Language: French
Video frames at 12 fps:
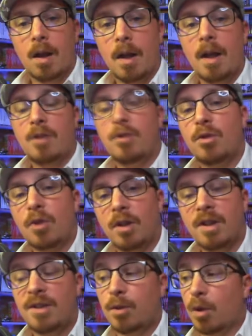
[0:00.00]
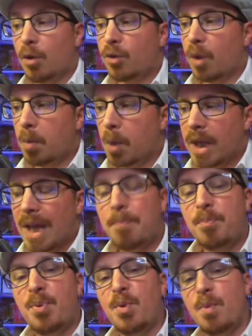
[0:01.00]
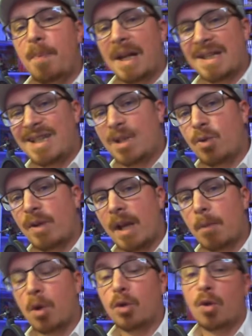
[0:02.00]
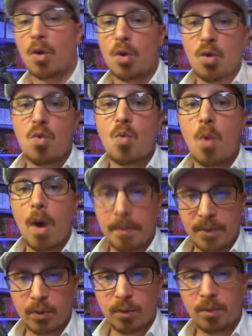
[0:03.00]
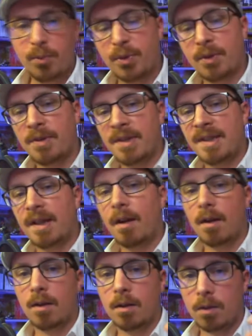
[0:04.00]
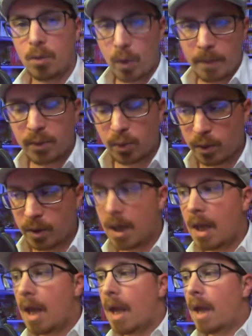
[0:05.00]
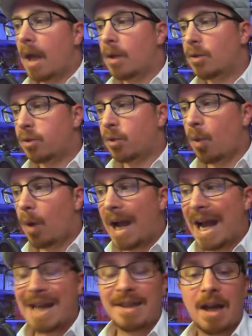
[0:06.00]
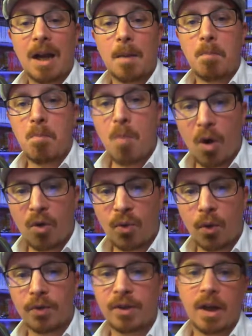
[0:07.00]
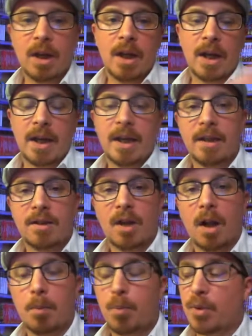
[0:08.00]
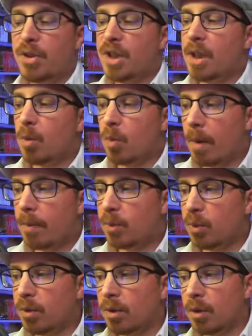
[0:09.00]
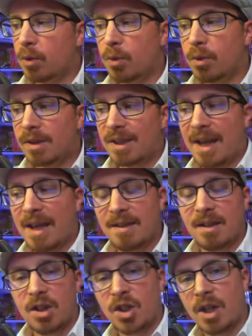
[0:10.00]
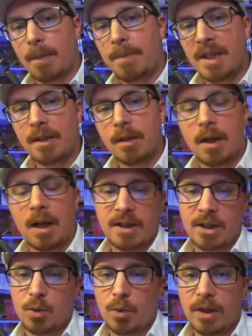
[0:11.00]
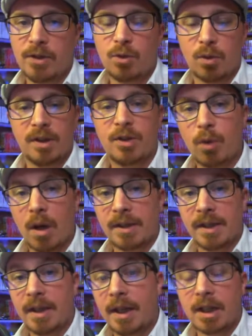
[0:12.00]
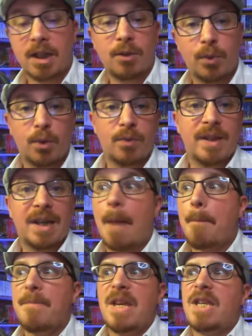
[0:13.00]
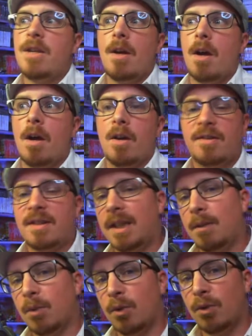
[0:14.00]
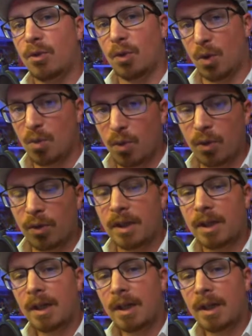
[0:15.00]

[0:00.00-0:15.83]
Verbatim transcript: Asus Rock qui se lance dans le manga, plus particulièrement dans le webtoon, puisque c'est un webtoon. Son nom, Morphose, est un petit webtoon de 13 chapitres articulés sur l'histoire d'Anna qui veut devenir la meilleure streameuse au monde.